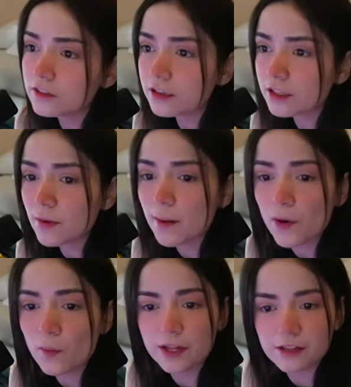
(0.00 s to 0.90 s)
es un streamer
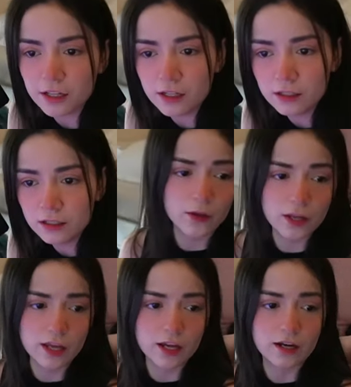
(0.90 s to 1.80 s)
promesa?
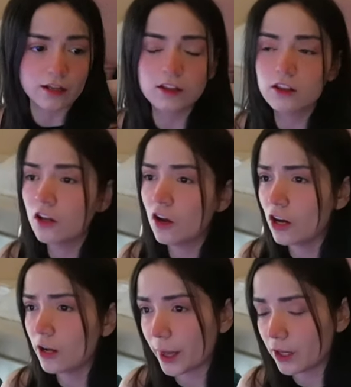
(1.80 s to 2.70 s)
Bayer. No,
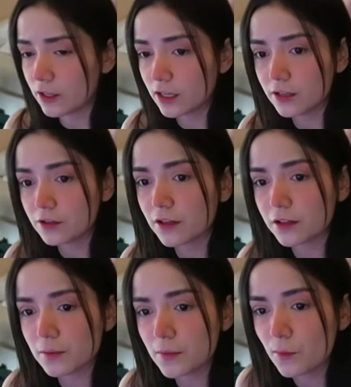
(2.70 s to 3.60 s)
Bayer es un
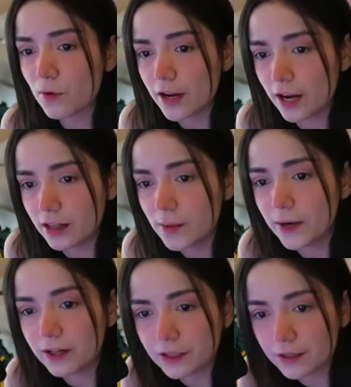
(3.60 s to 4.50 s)
streamer muy grande
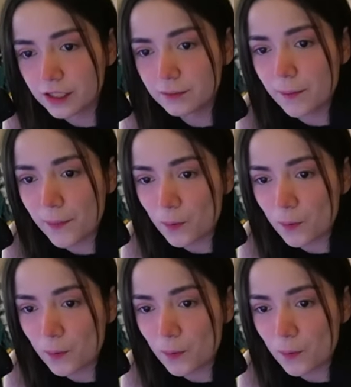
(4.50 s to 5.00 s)
para ser streamer